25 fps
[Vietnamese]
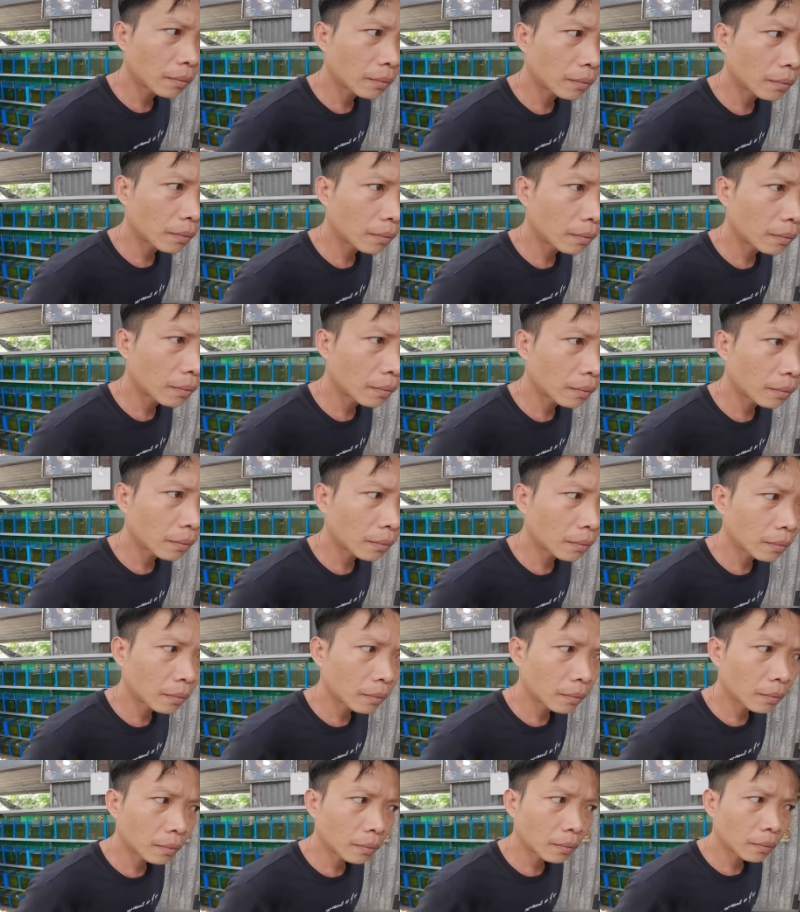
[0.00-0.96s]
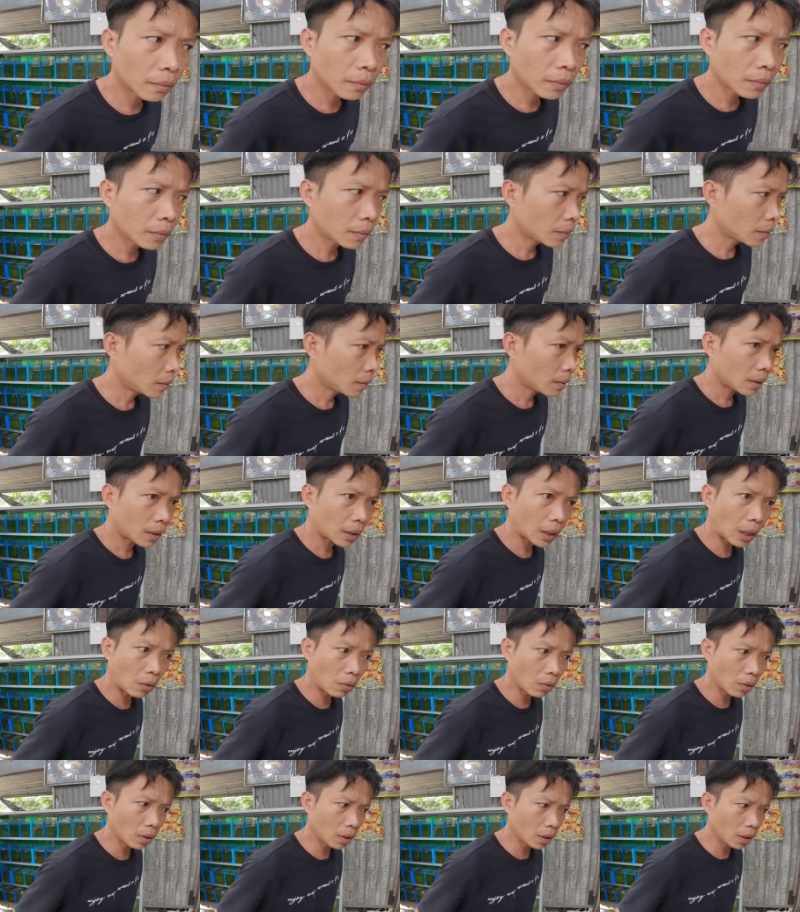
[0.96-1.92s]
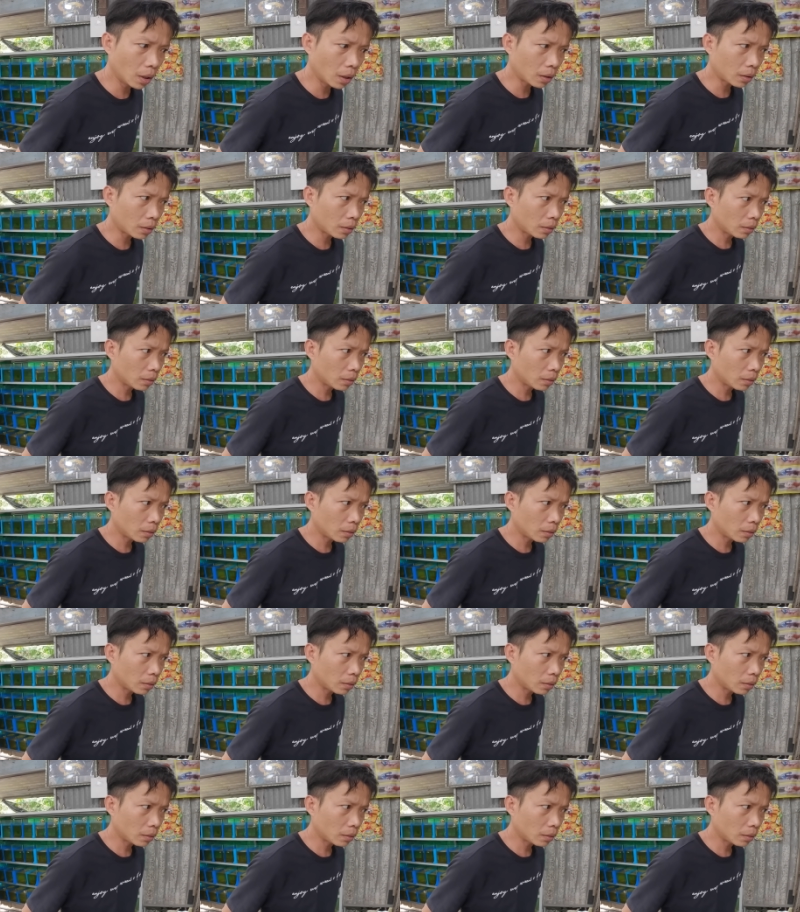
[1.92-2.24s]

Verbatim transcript: không đâu có được